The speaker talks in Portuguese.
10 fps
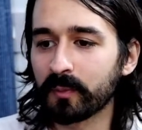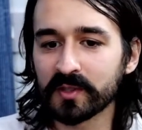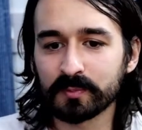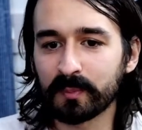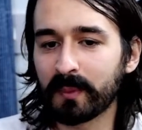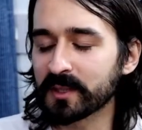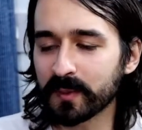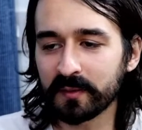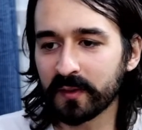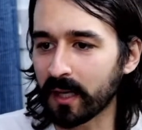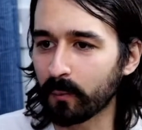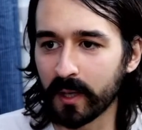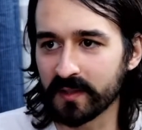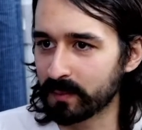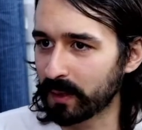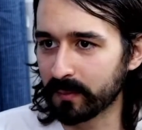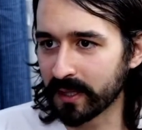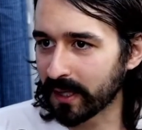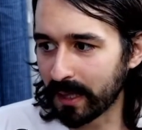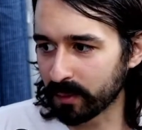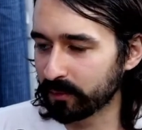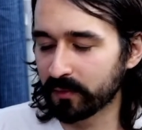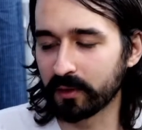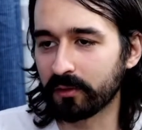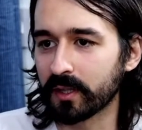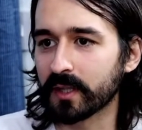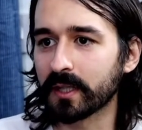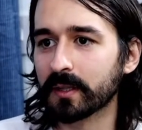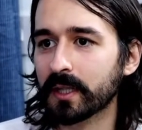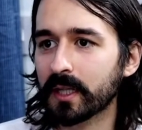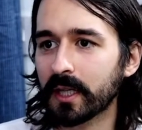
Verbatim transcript: mas mais para ficar com eles aí, para brincar, para me divertir e tal.